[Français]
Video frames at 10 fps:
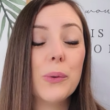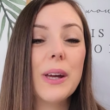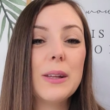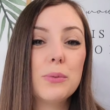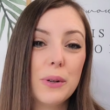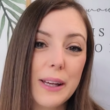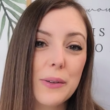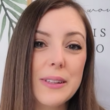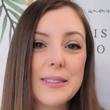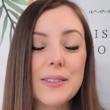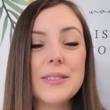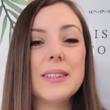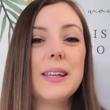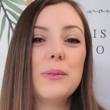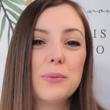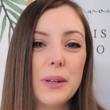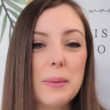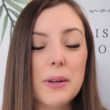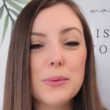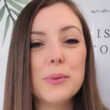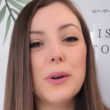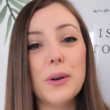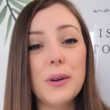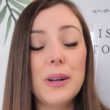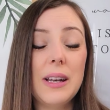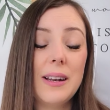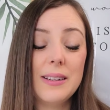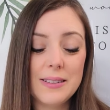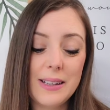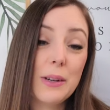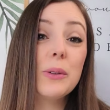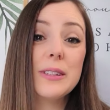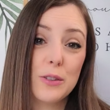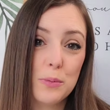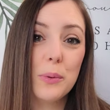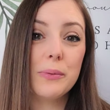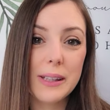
Donc il te faut les connaissances, il te faut les bonnes euh, les connaissances pour